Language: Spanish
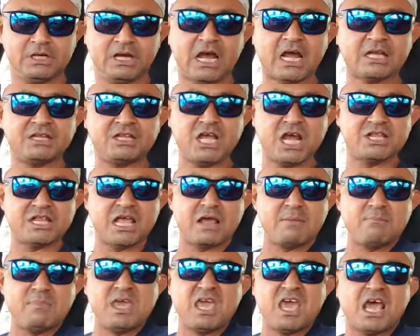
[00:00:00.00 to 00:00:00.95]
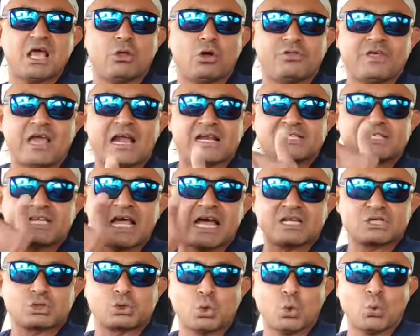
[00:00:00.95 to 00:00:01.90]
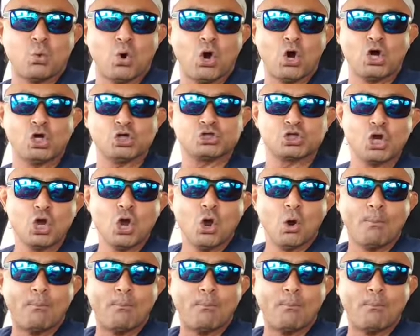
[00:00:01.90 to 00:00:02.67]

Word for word: que tienen miedo de alzar su voz